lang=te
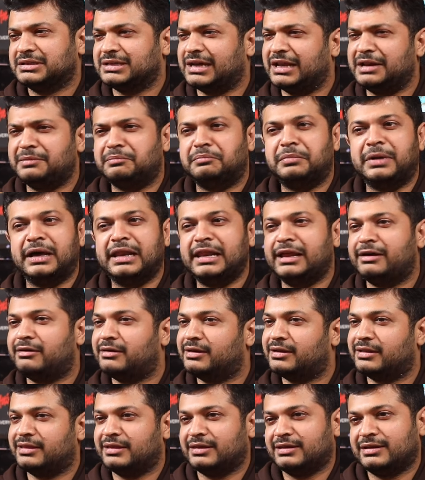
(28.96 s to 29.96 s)
కానీ భలే
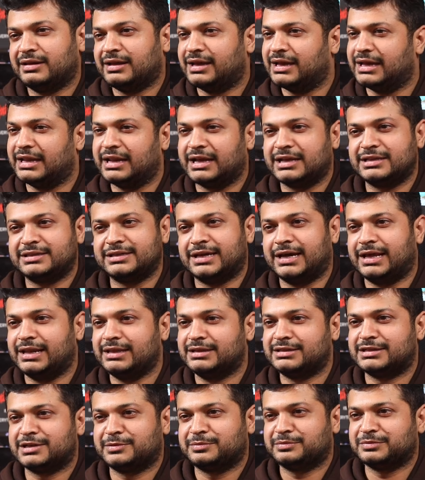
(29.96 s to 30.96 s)
ఉంటుంది నా నాకు చాలా
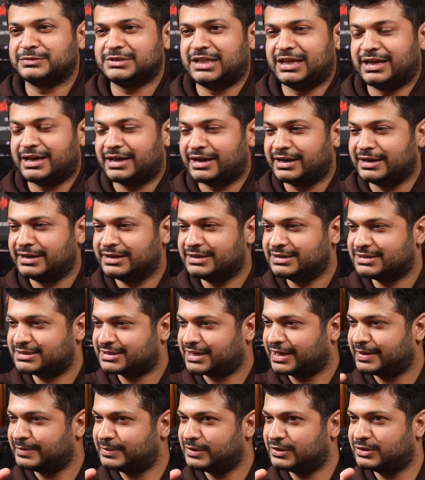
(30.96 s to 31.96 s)
ఇష్టం ఆ రిలీజ్
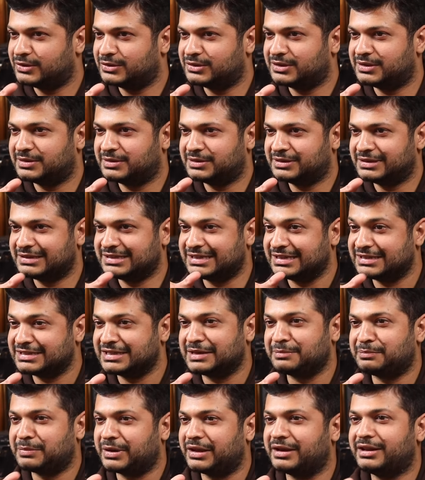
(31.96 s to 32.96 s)
టైంలో
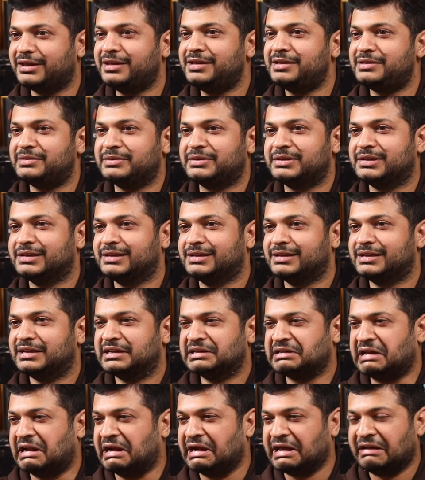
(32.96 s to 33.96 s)
చేసే పని
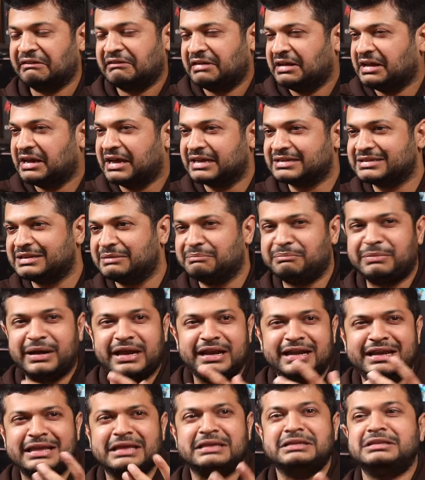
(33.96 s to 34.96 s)
హడావిడిగా అసలు
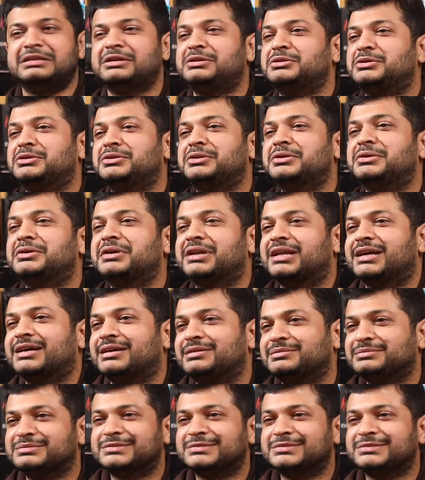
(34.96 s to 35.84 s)
బయట ఏం జరుగుతుందో కూడా